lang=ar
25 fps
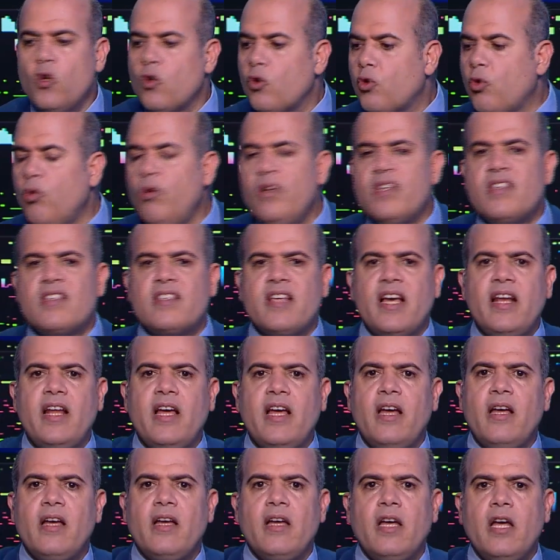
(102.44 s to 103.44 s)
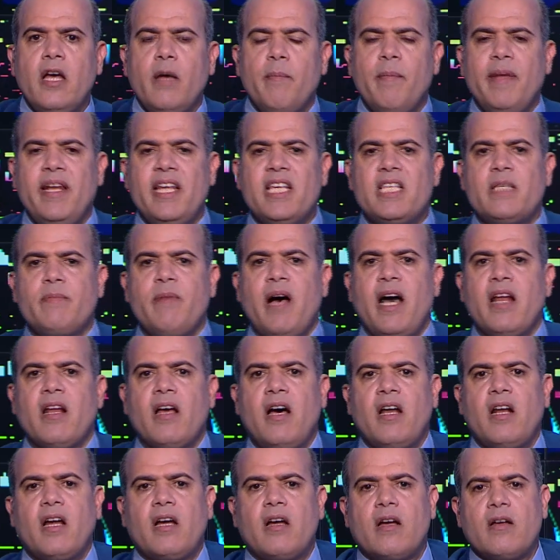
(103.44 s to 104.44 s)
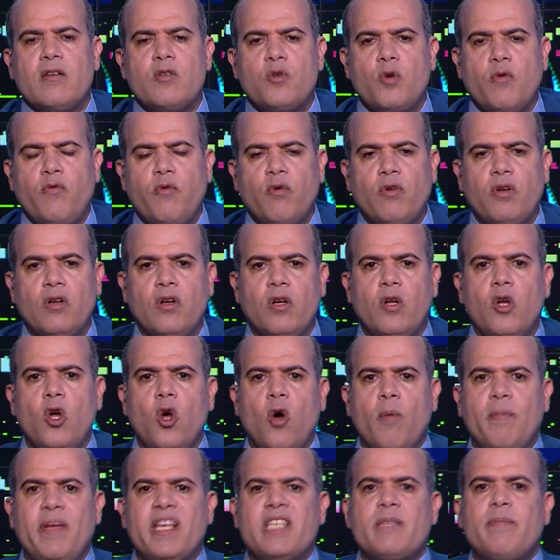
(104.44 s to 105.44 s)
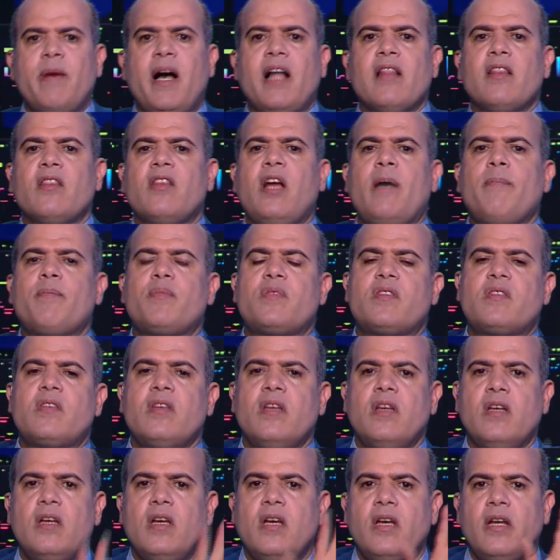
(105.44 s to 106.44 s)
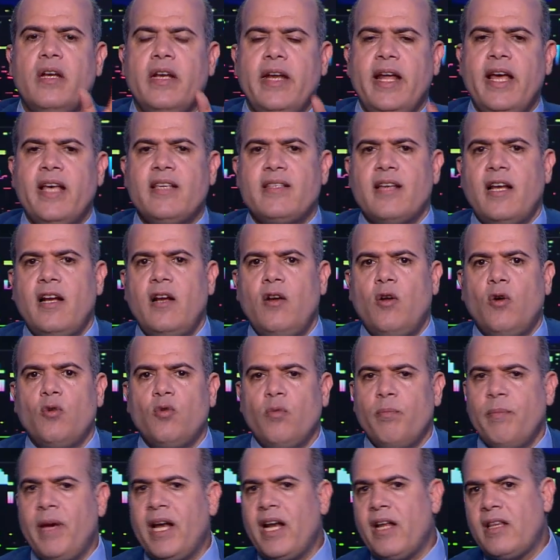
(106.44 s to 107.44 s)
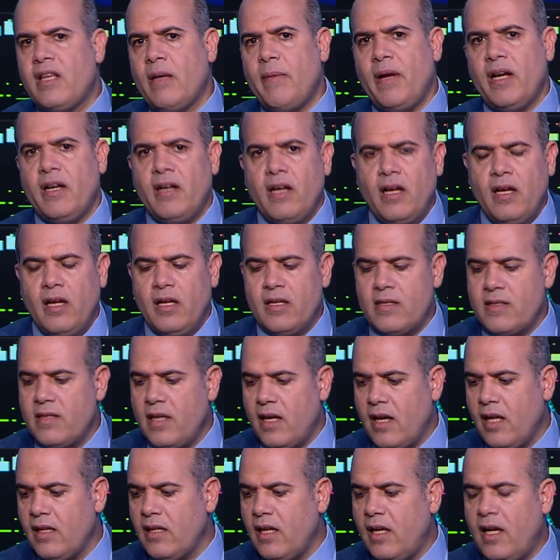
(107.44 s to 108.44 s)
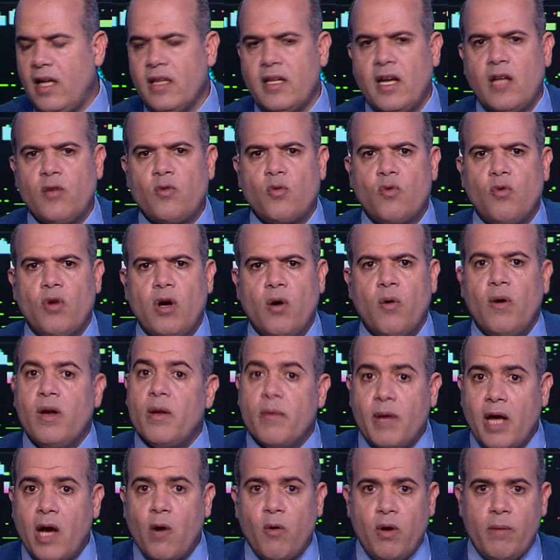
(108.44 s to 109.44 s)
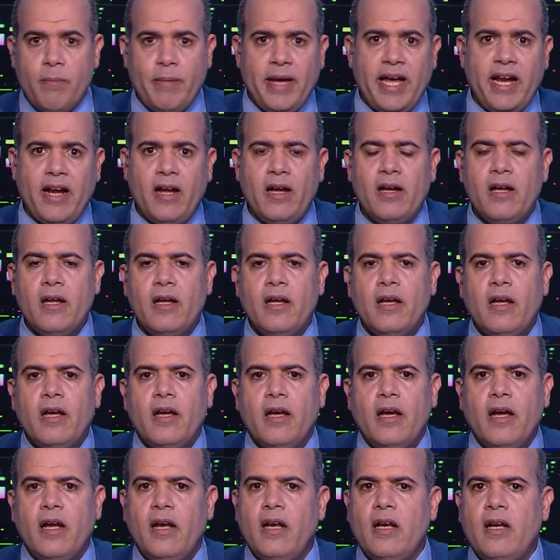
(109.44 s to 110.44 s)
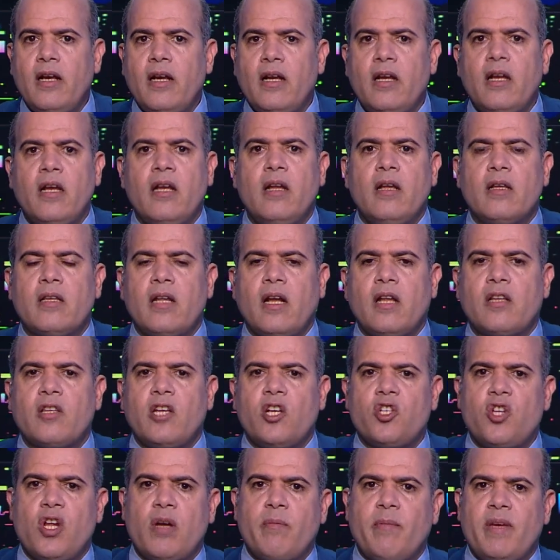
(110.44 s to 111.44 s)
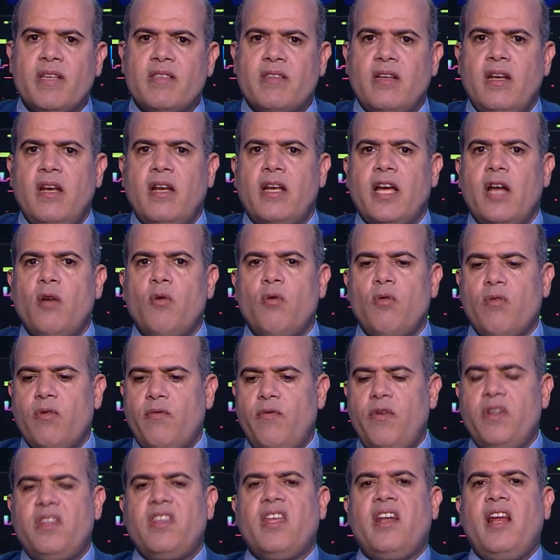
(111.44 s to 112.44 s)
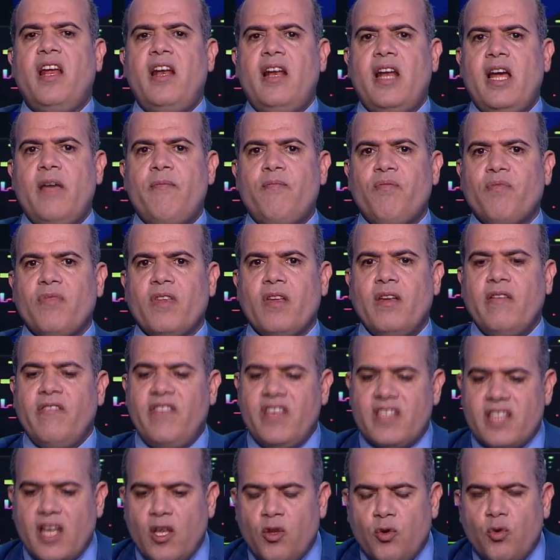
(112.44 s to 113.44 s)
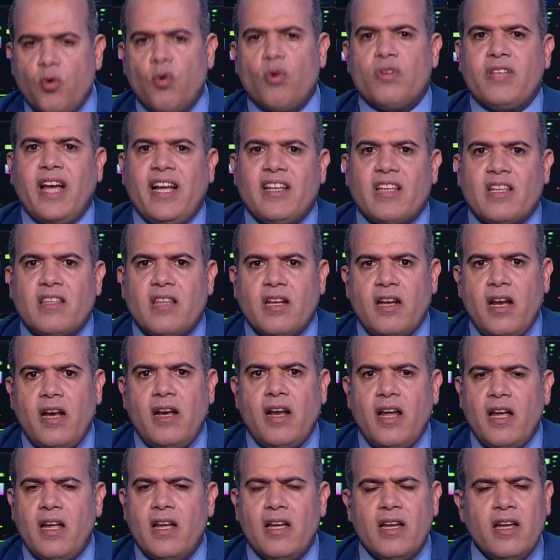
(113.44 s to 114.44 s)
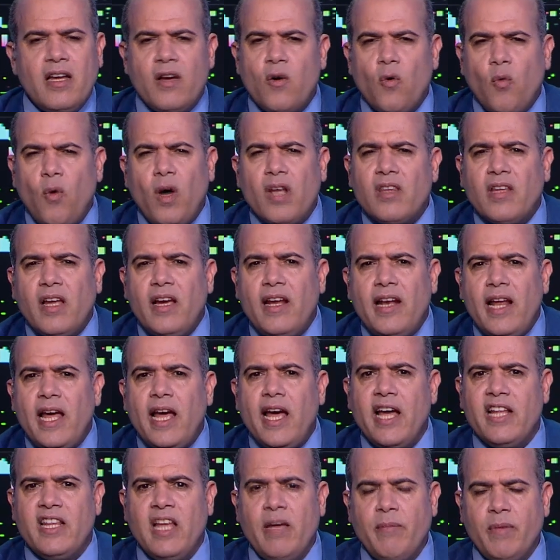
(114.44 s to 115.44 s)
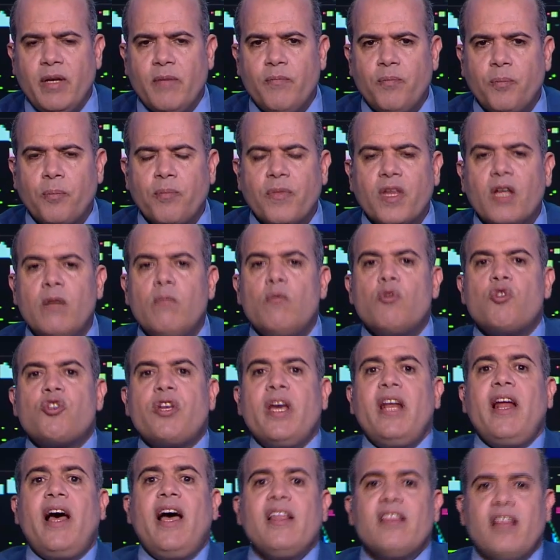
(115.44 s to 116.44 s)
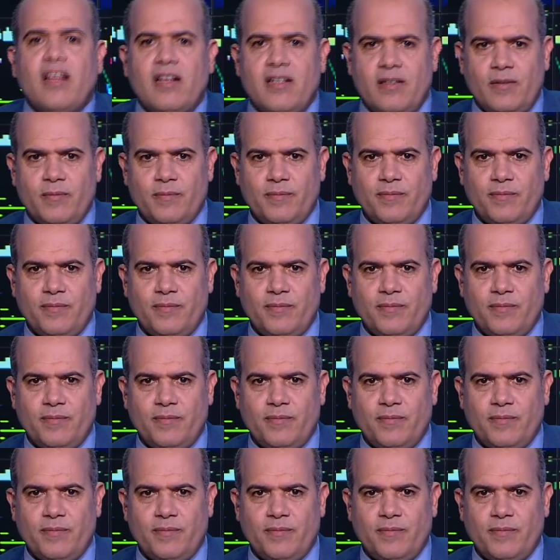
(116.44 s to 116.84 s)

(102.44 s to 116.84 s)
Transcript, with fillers: طول السنه بنسمع عن غرق سفن بنسمع عن ضبط ناس على الحدود امبارح طبعا استعرضنا لحضراتكم اول اول امبارح ال 13 مصري اللي كانوا في التريلا في صندوق تحت التريلا وضع لا ادمي المشكله ايضا